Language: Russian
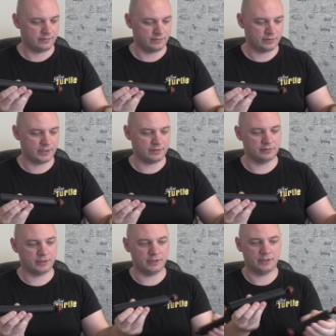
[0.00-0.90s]
Вот так
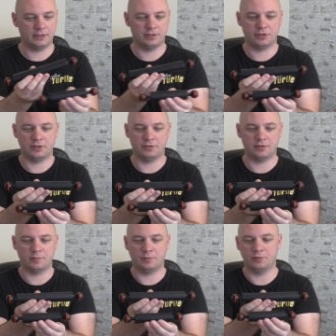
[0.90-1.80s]
вот они
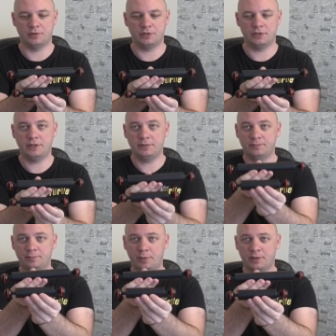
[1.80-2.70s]
отличаются по длине
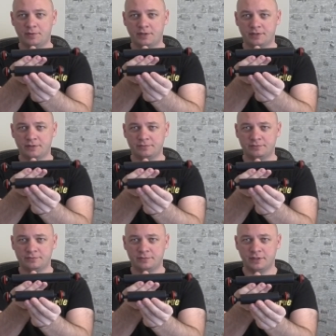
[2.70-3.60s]
примерно,
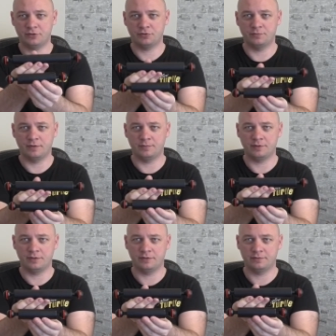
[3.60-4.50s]
да, чтобы вам
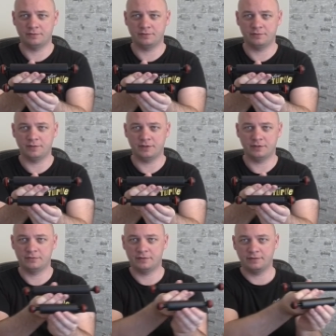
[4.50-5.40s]
было
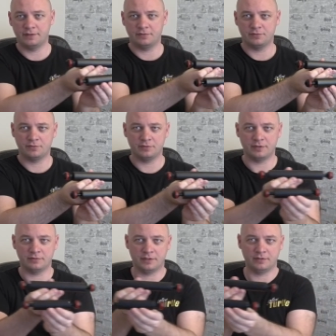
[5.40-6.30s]
видно. Давайте вот
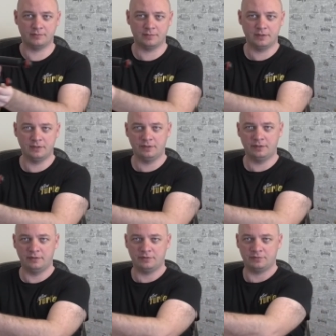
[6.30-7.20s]
сюда вот я вам
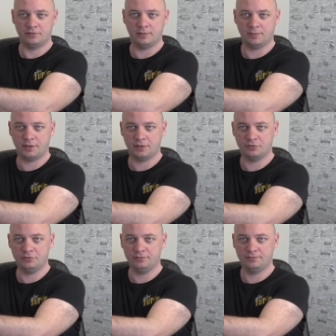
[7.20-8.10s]
сюда
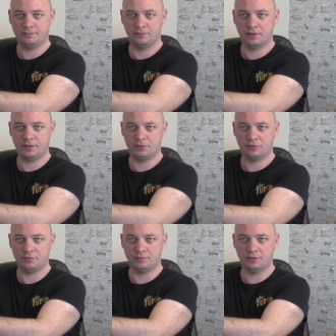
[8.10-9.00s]
покажу,
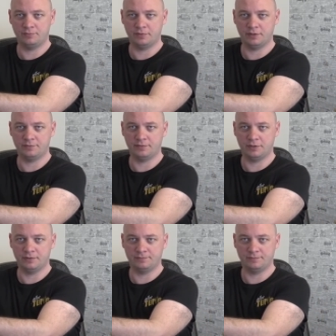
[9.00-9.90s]
чтобы им было видно.